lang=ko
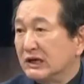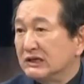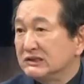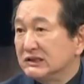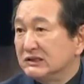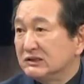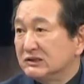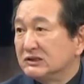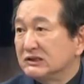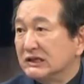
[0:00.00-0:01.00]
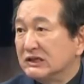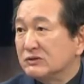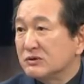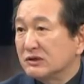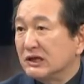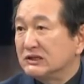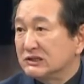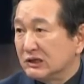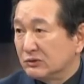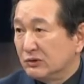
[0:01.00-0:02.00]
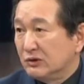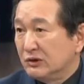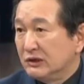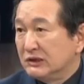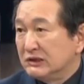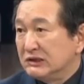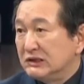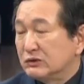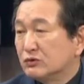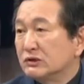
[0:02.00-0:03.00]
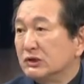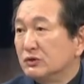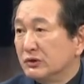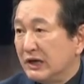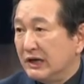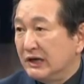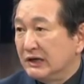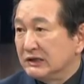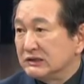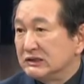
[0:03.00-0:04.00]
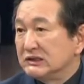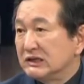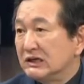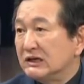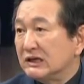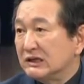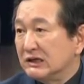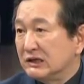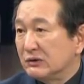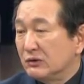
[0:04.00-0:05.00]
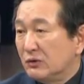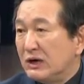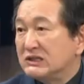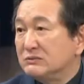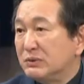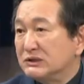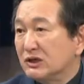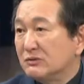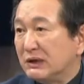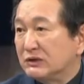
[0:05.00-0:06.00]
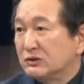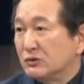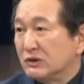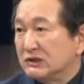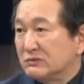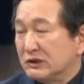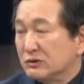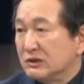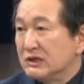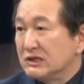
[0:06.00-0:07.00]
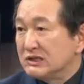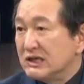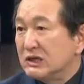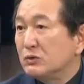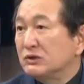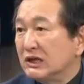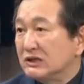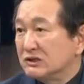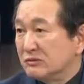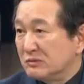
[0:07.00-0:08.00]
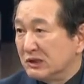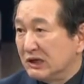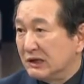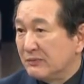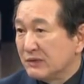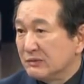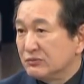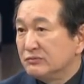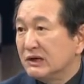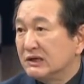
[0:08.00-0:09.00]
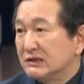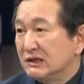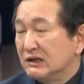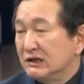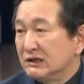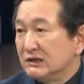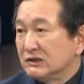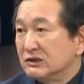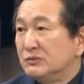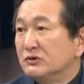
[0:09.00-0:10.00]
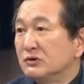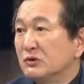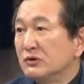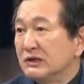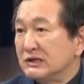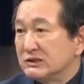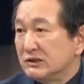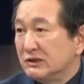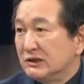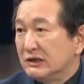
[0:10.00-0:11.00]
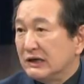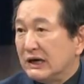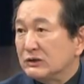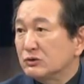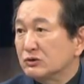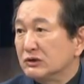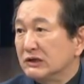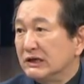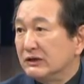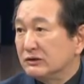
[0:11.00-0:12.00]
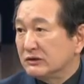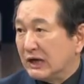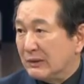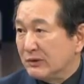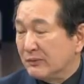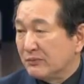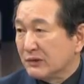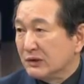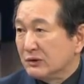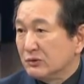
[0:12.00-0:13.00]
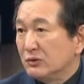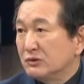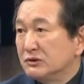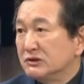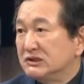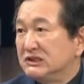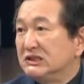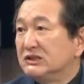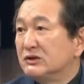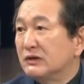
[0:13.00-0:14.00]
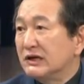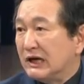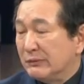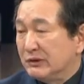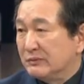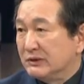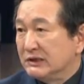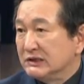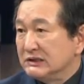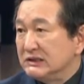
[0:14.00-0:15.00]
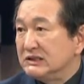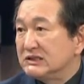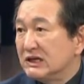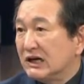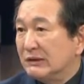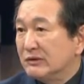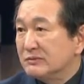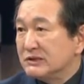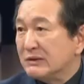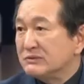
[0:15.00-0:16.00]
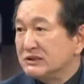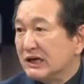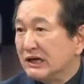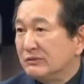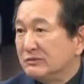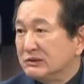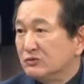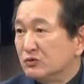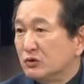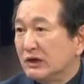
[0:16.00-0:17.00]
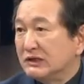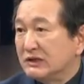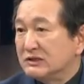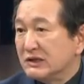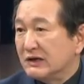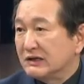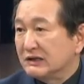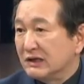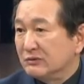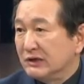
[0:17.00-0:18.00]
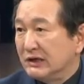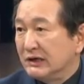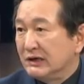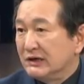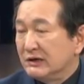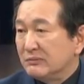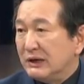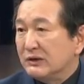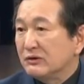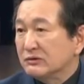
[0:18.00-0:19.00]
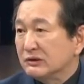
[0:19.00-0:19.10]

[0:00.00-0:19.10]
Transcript: 당시에는 증상이 없었다 할지라도 입국 이후에 증상을 나타내고 확진 판정을 받는 경우가 지금 계속 생기고 있다는 점입니다. 뿐만 아니라 그분들로 인해서 가족들 간의 어떤 감염, 네. 또그 지인들과의 감염, 2차 감염, 3차 감염이 지금 우려가 되는 상황이기 때문에 방역